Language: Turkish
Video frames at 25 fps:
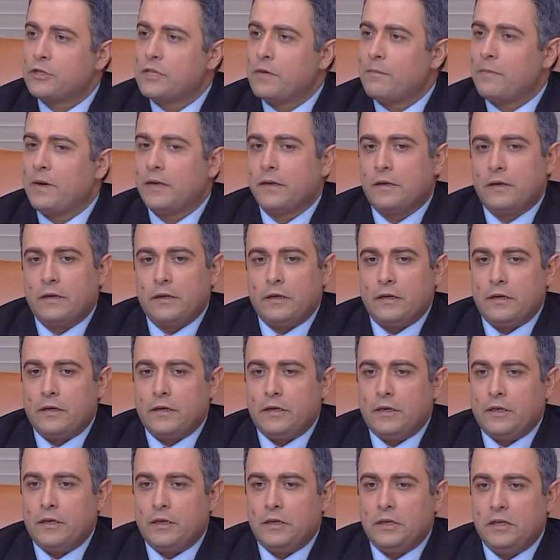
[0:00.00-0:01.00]
Ya o zaman
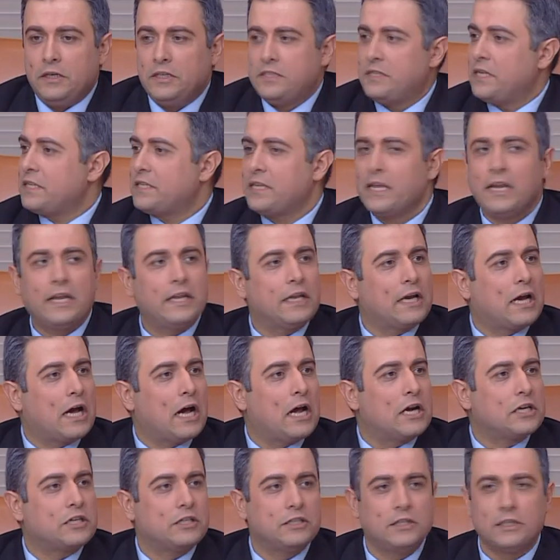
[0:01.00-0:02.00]
hisse
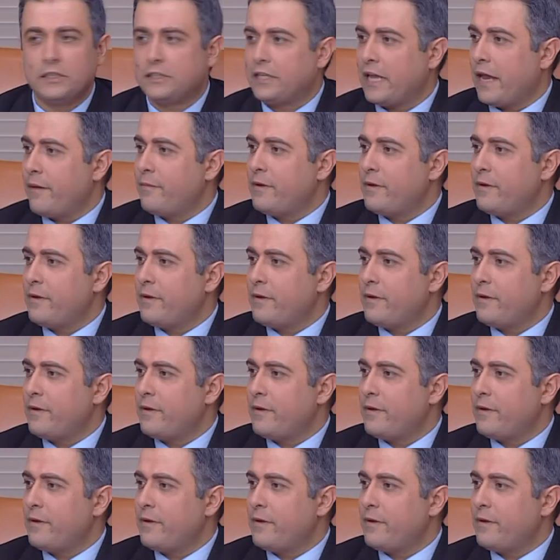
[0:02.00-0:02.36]
senedi karşılığı